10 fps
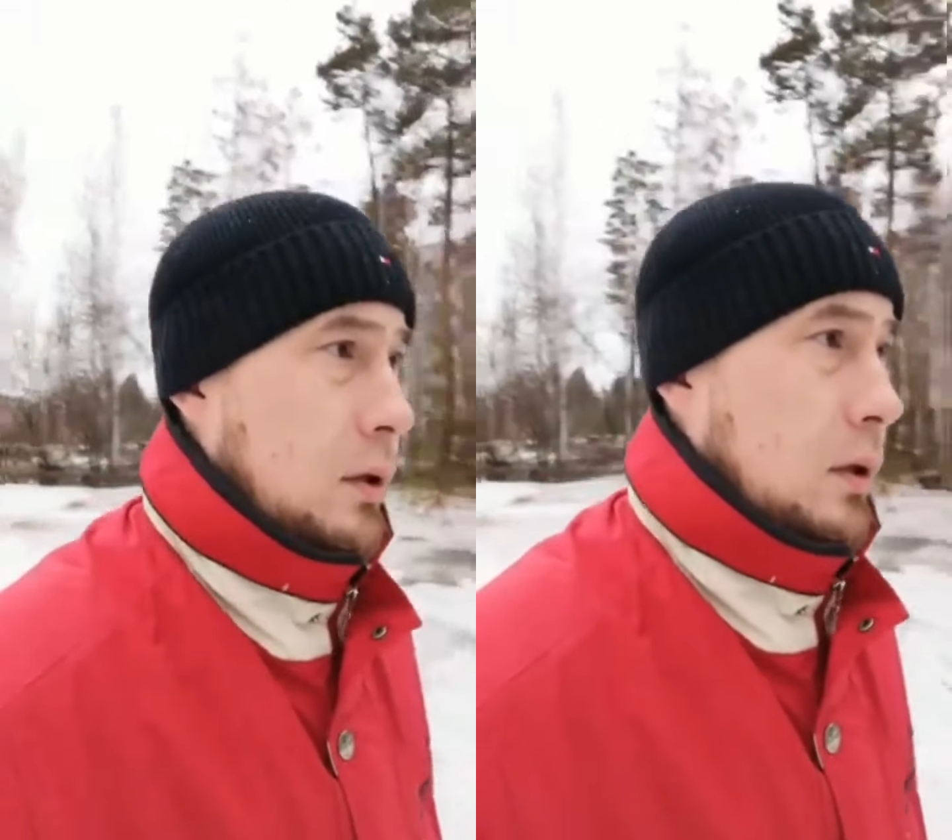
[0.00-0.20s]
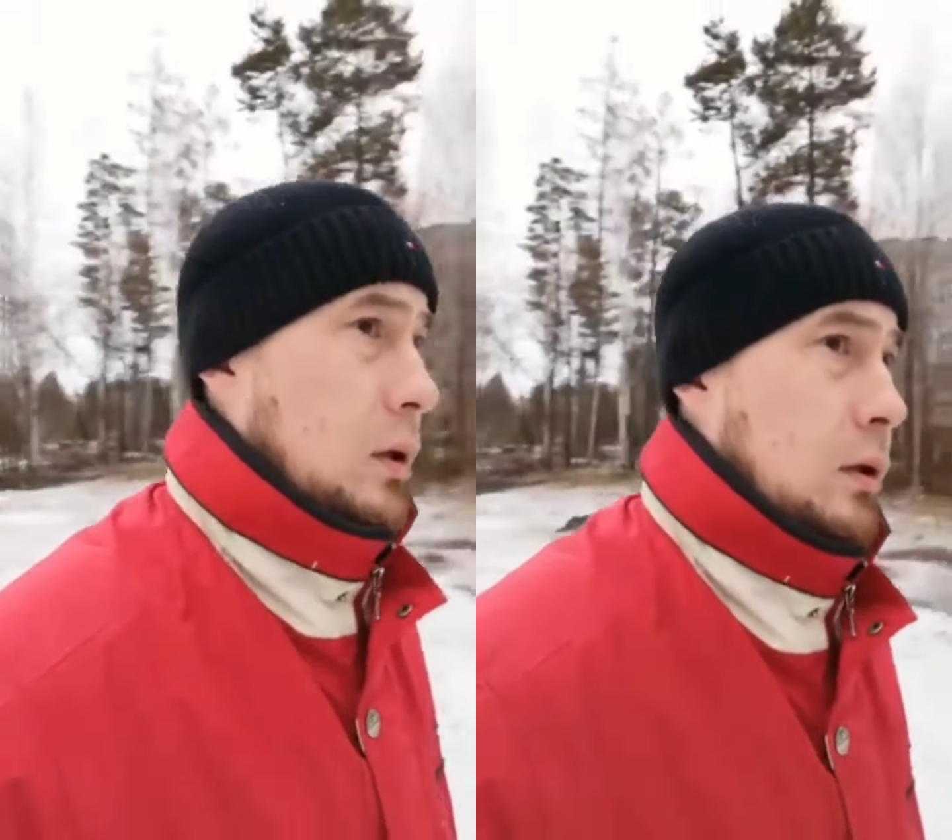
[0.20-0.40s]

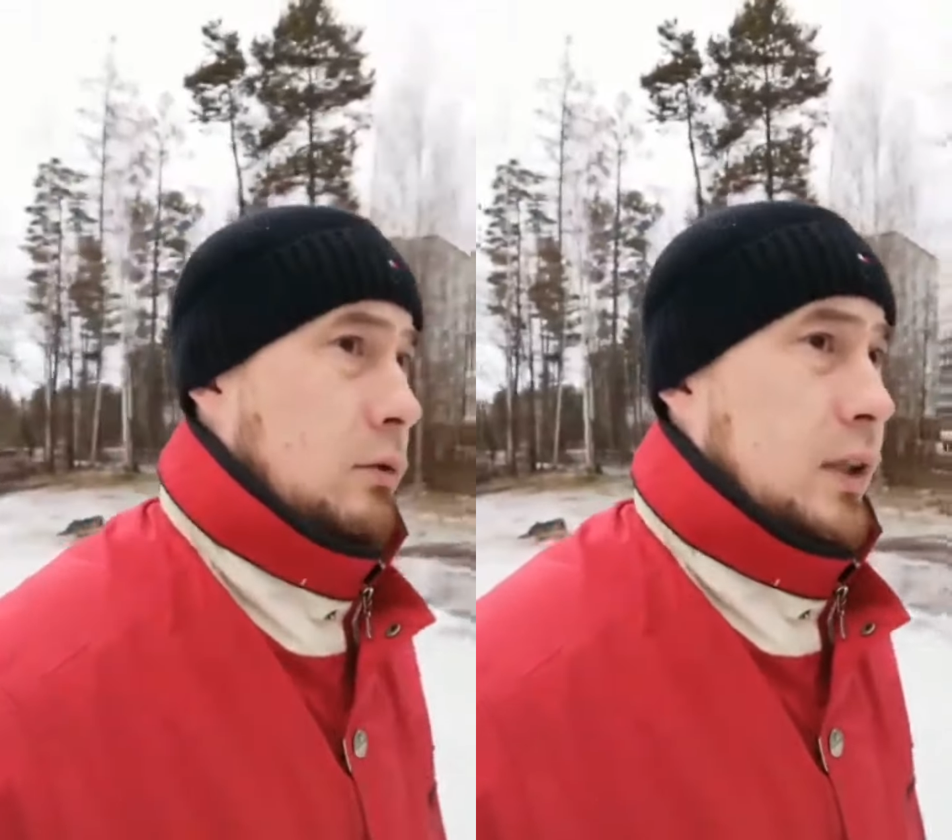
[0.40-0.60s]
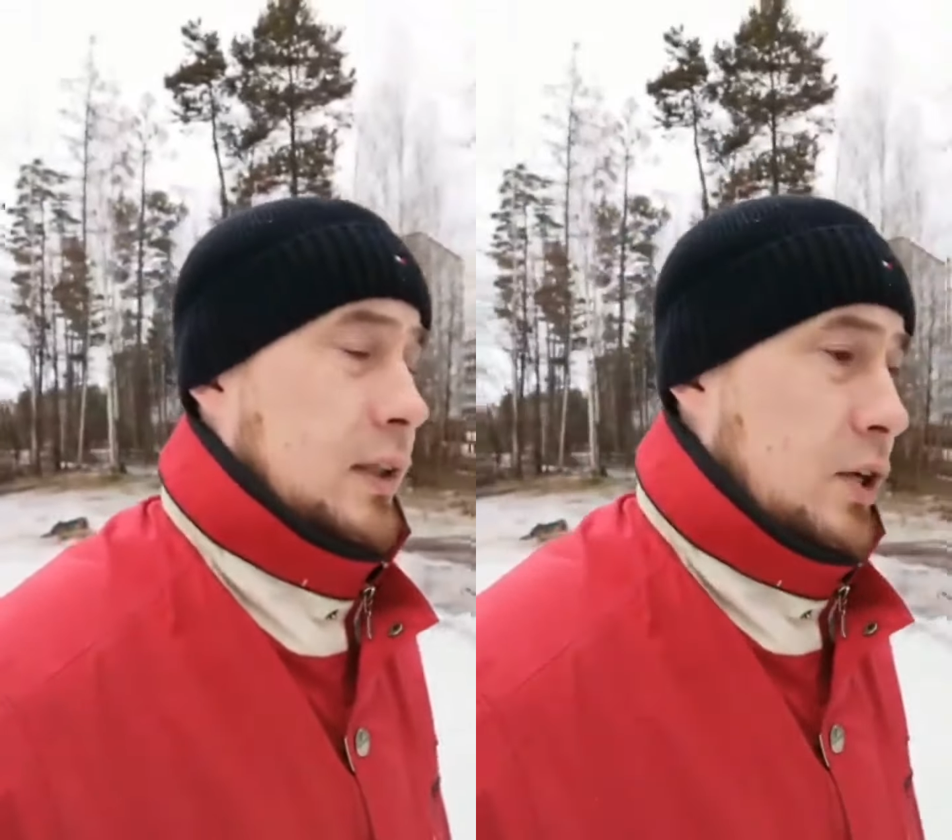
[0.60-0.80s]

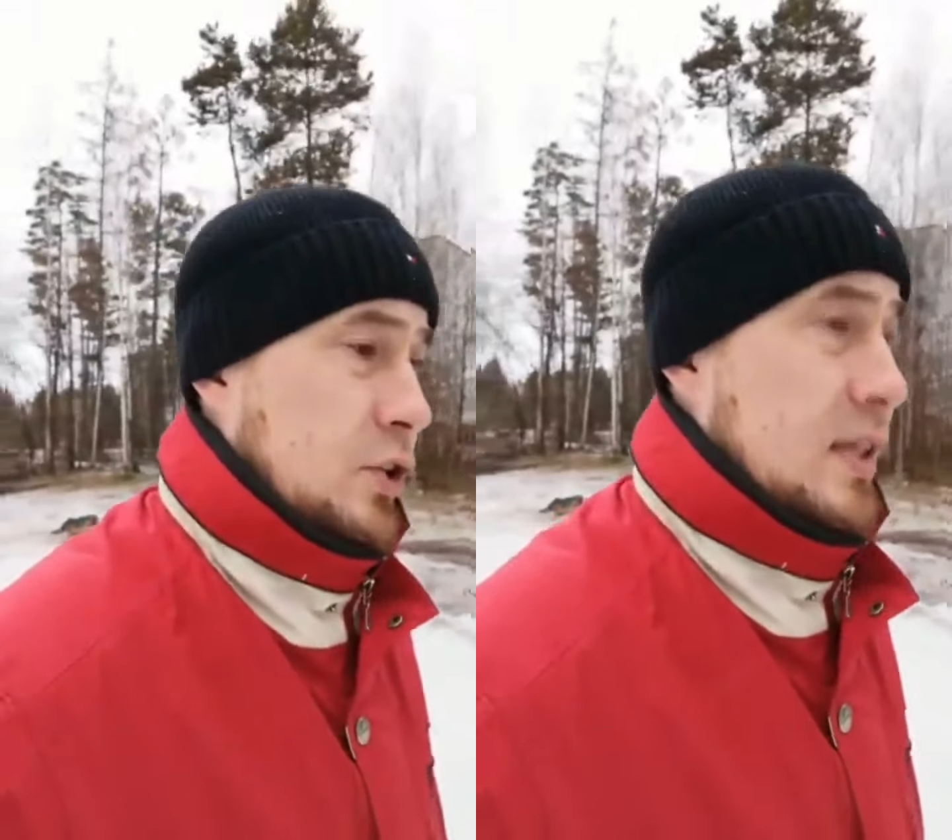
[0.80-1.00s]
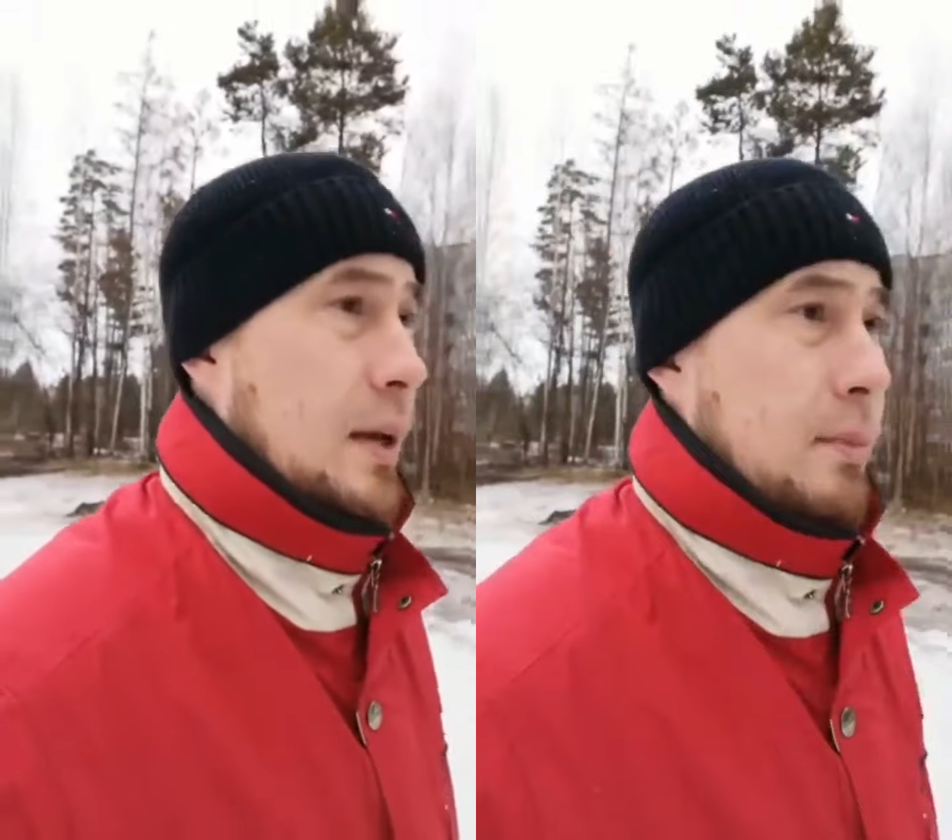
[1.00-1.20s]
вот та же
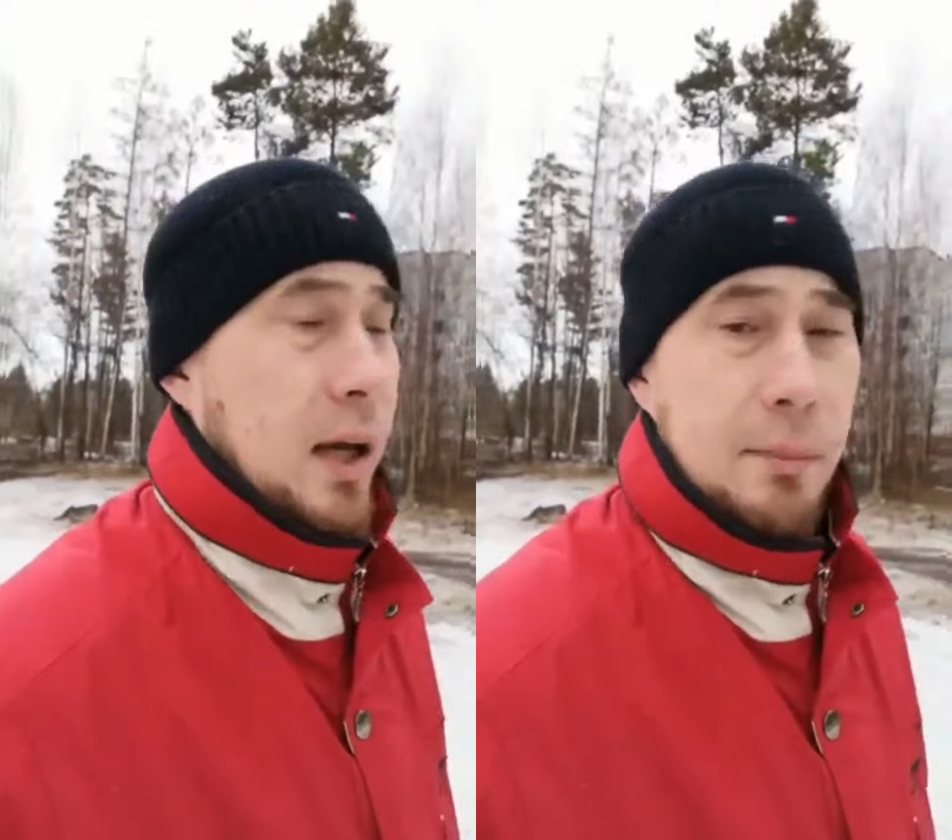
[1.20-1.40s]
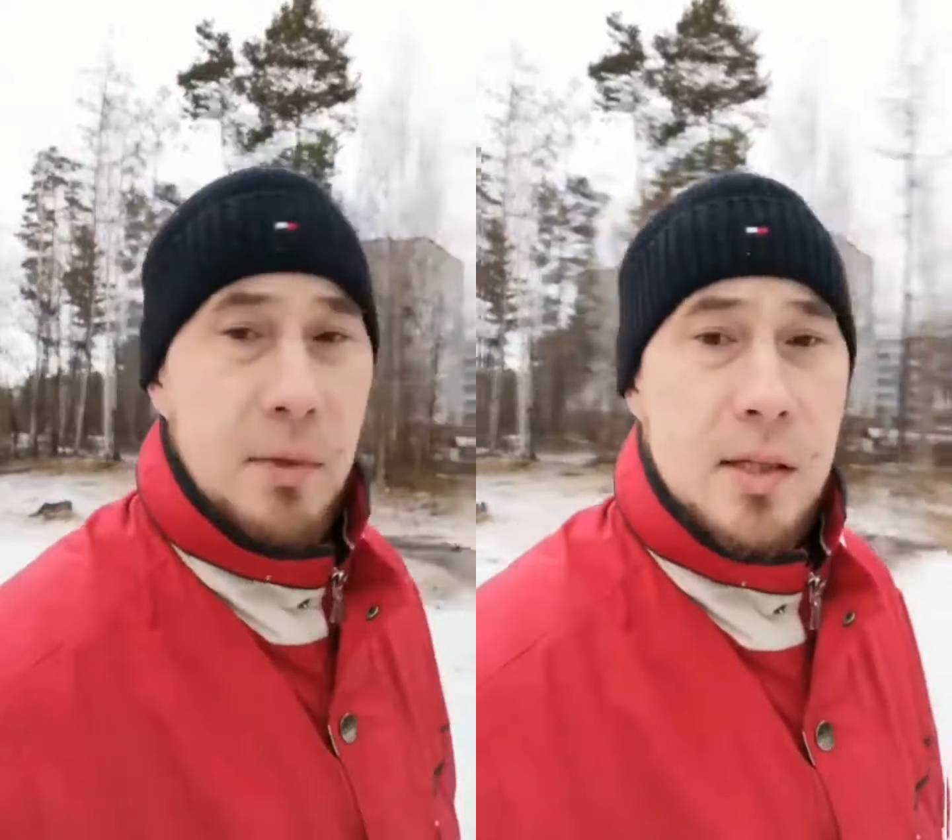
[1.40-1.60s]
самая
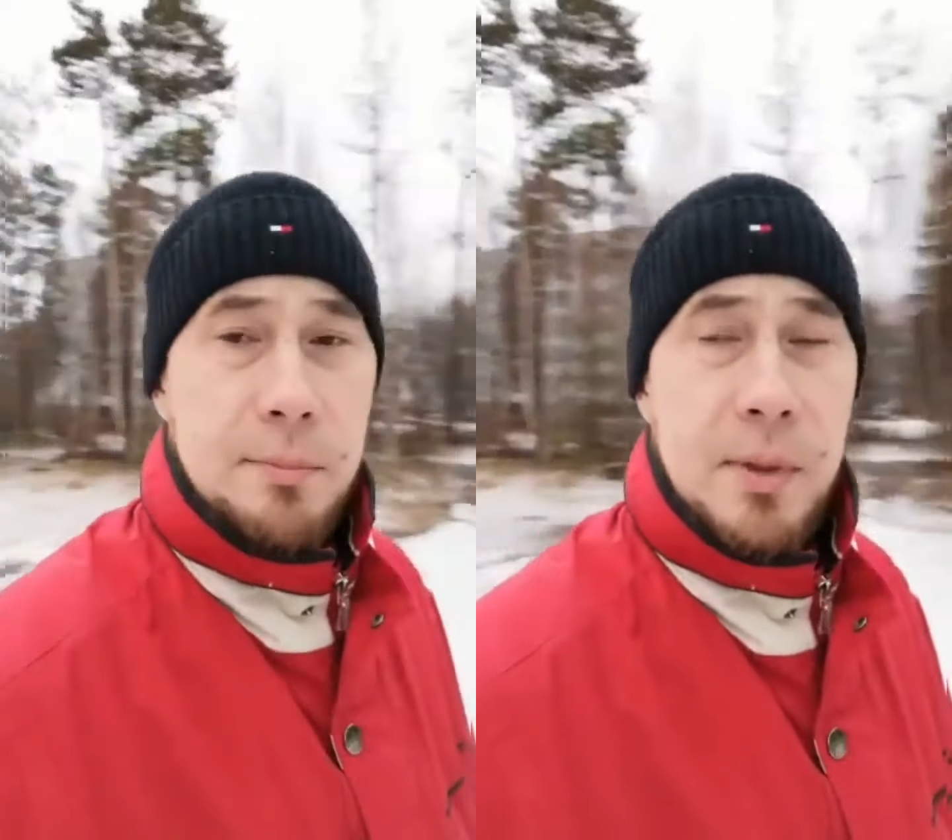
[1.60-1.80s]
комиссия